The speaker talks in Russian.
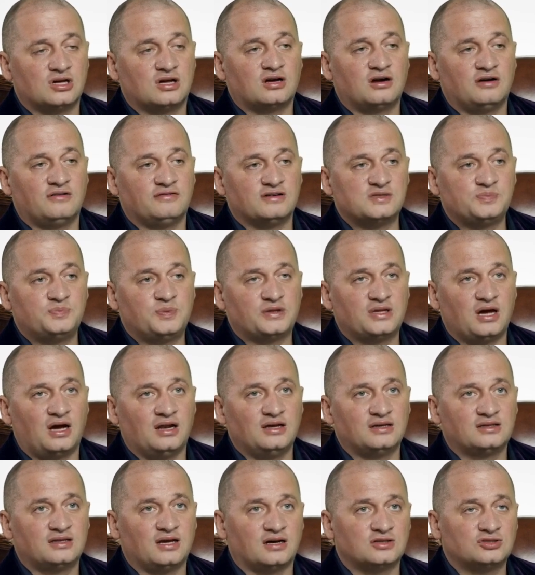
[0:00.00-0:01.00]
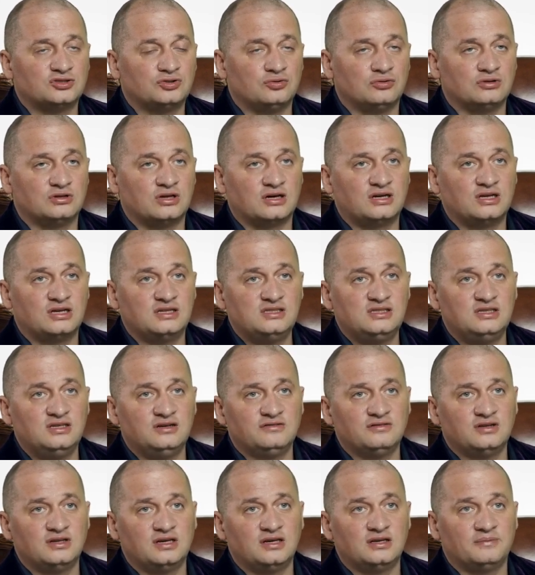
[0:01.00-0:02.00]
человека воспитали так, что он
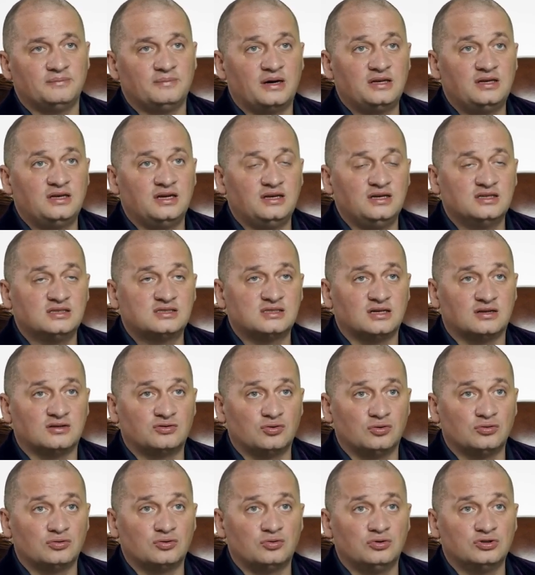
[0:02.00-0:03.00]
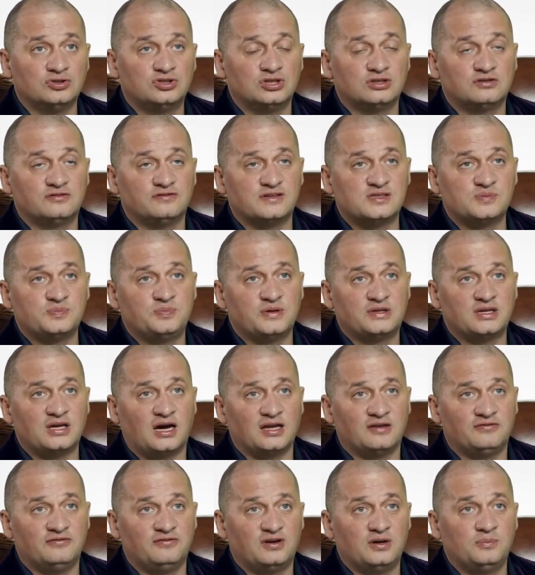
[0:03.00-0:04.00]
агрессивный, матерится, то он хочет
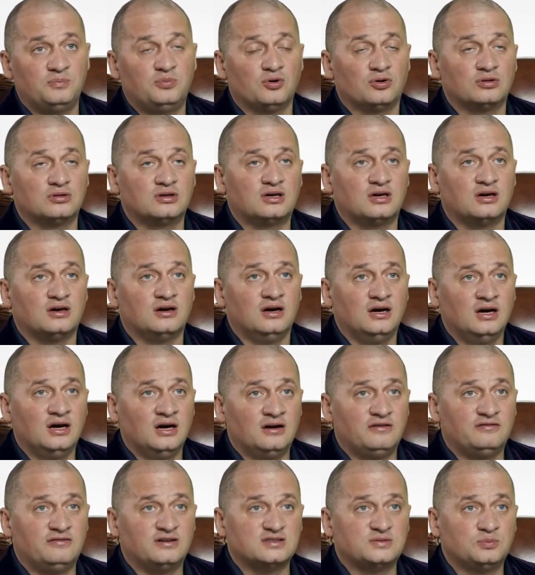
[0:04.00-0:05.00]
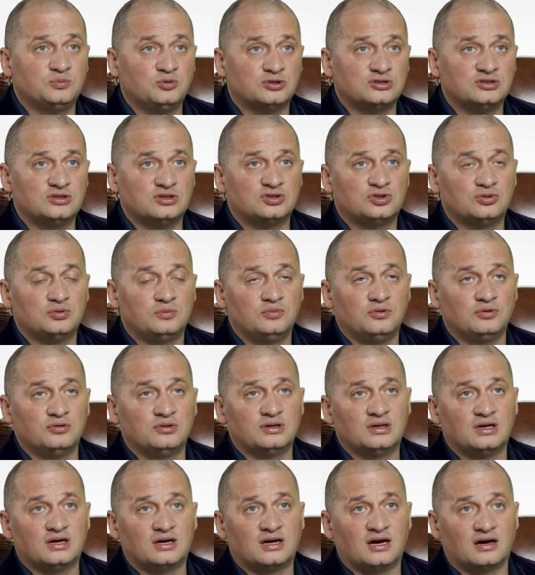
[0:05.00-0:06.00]
воспитать в ребенке возможность, чтобы
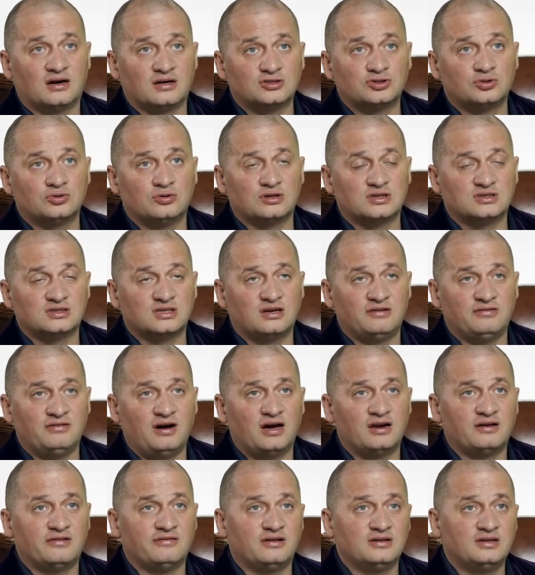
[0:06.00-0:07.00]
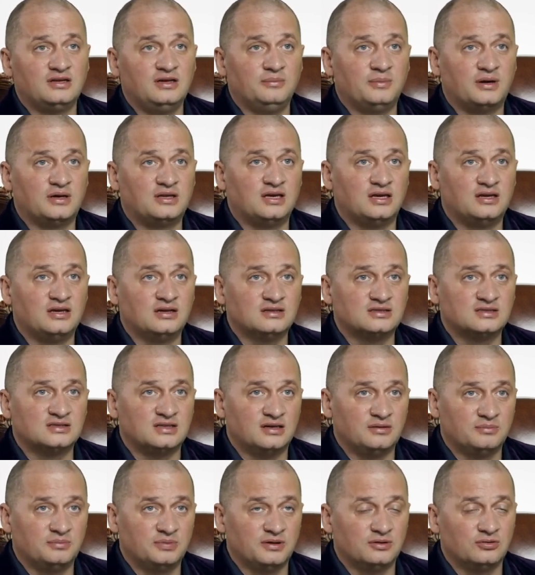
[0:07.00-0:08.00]
он хорошо разговаривал, не
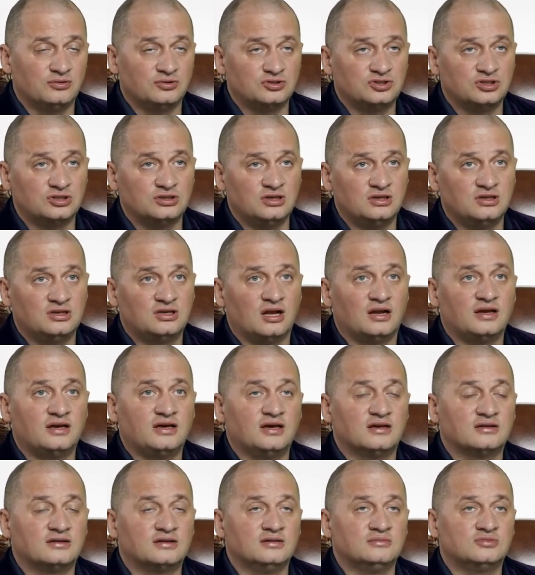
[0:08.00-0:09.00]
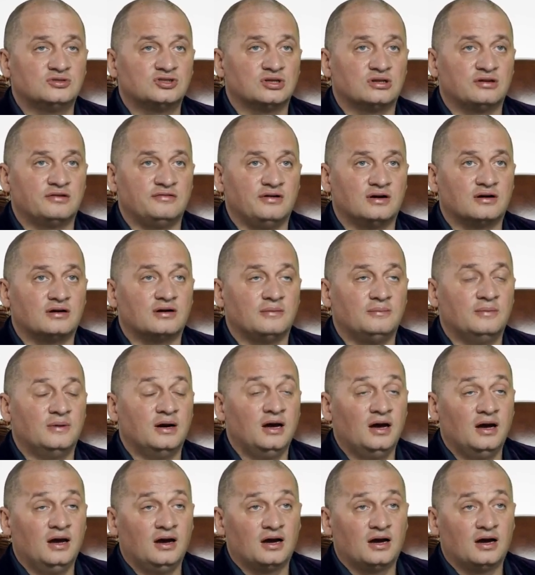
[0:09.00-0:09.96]
матерился и был был очень интеллигентным человеком.